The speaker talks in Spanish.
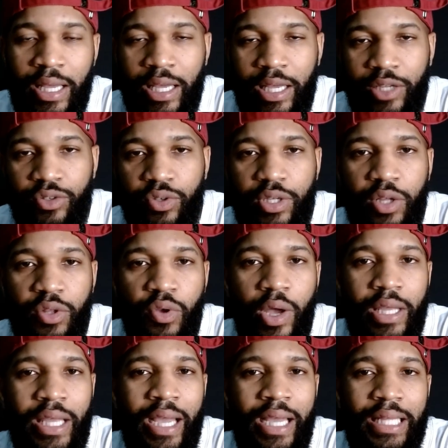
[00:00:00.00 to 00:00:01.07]
eso se dio
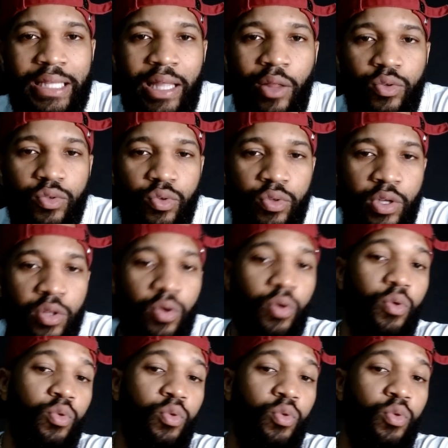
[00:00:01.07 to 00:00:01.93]
allá en Estados Unidos.